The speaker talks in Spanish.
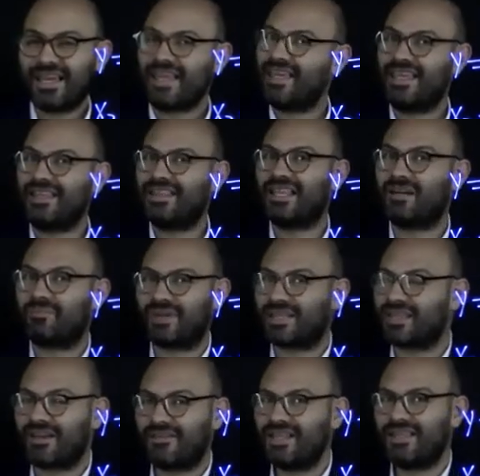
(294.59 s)

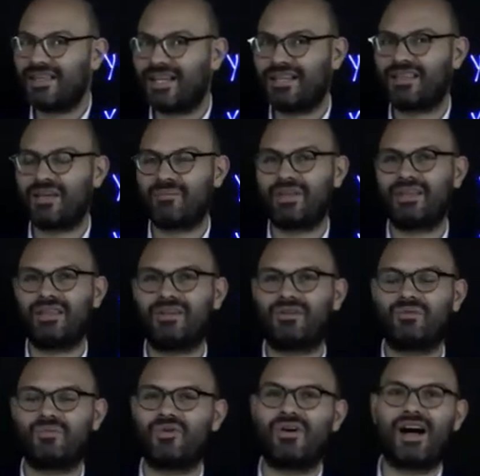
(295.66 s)
interpretable directamente
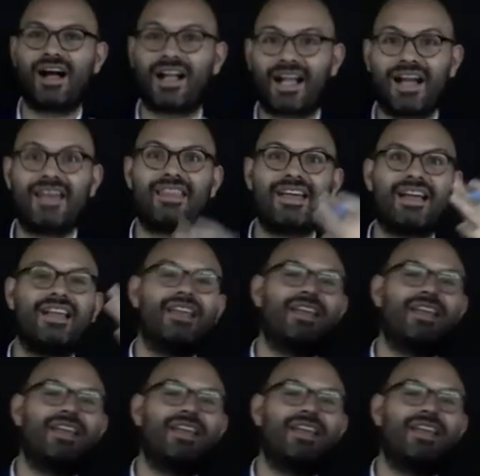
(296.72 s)
como a cada